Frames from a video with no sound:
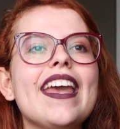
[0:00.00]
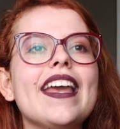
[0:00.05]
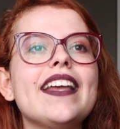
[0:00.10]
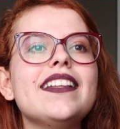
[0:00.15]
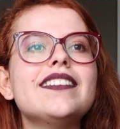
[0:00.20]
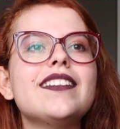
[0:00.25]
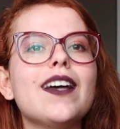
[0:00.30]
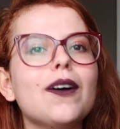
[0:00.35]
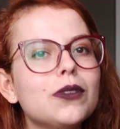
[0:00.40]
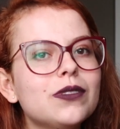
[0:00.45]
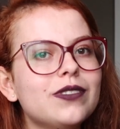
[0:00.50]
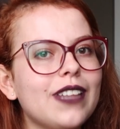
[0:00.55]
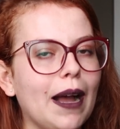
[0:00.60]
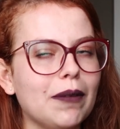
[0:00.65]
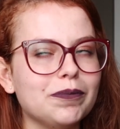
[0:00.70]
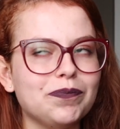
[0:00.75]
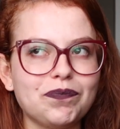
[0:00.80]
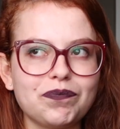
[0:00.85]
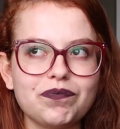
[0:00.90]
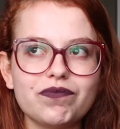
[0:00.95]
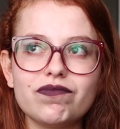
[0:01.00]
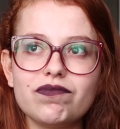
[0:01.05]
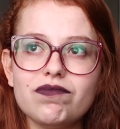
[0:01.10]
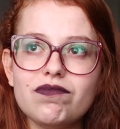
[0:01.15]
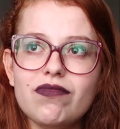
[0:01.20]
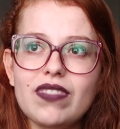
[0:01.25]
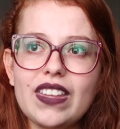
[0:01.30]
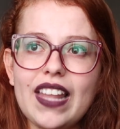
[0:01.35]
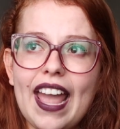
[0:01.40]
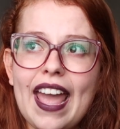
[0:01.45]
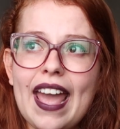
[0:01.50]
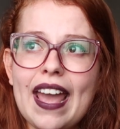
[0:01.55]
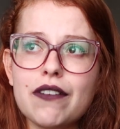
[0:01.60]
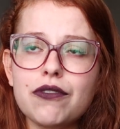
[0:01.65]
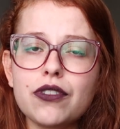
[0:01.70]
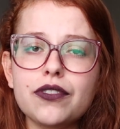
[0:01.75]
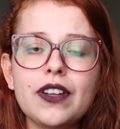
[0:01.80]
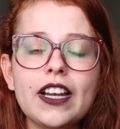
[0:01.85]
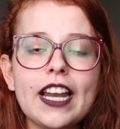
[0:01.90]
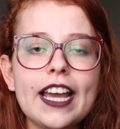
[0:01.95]
Então tá,
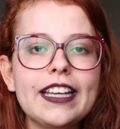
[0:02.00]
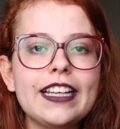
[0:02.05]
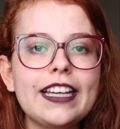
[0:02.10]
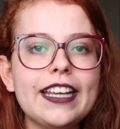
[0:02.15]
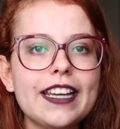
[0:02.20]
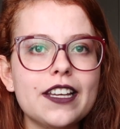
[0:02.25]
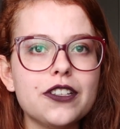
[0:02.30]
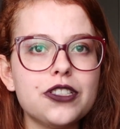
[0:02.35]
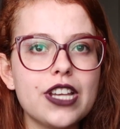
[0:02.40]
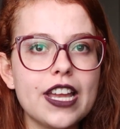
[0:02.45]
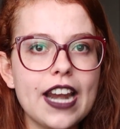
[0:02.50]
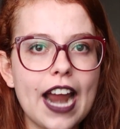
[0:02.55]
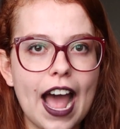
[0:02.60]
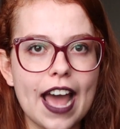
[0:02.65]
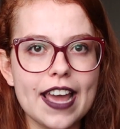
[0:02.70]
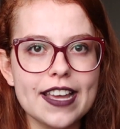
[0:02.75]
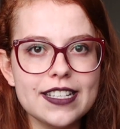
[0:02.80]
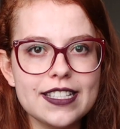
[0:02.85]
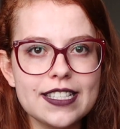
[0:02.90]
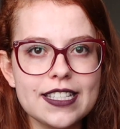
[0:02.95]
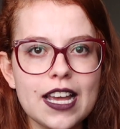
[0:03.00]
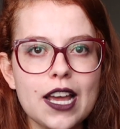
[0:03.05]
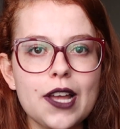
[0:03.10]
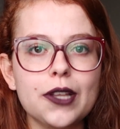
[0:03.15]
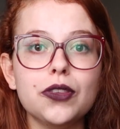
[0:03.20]
é, vou falar em linhas gerais